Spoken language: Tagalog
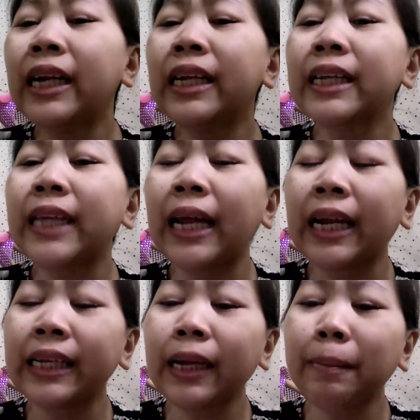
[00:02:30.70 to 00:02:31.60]
ka na
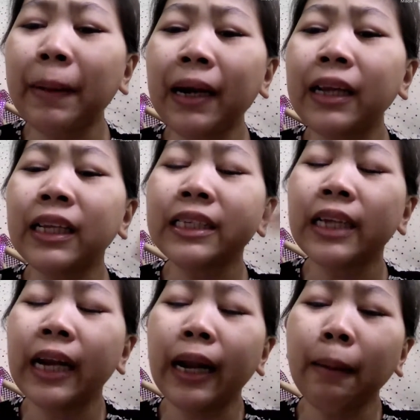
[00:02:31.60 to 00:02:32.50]
nagdadagdag para hindi
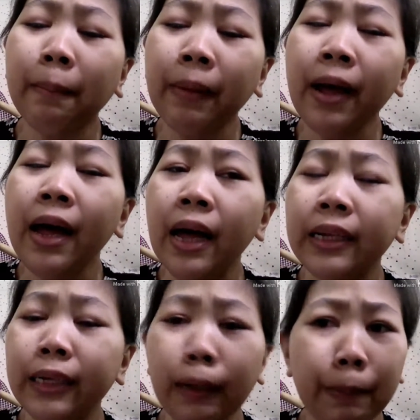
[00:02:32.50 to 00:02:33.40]
sila
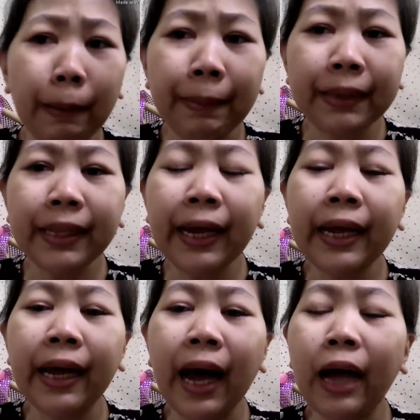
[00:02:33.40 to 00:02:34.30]

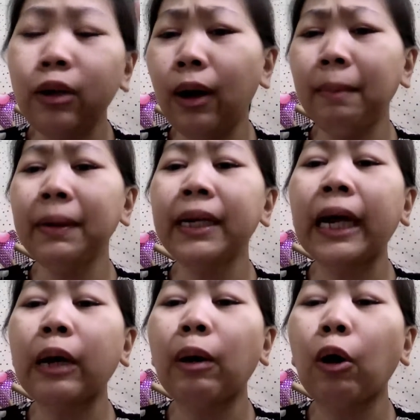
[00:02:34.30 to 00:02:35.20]
nagpapantay. Ano habang
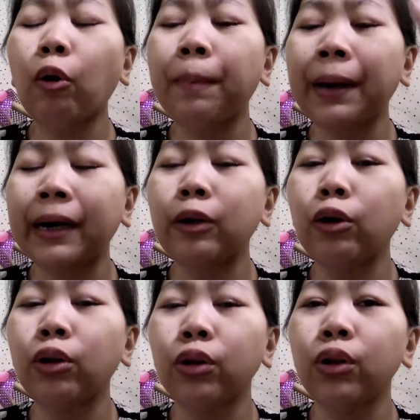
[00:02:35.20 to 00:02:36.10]
ginagawa ko pag
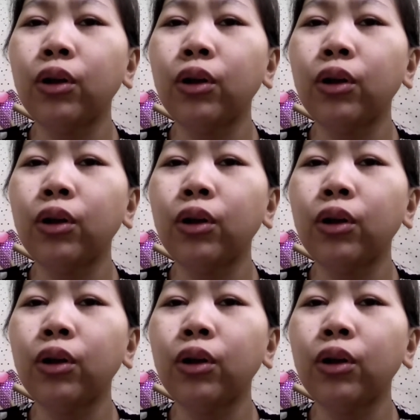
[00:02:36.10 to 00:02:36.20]
ano,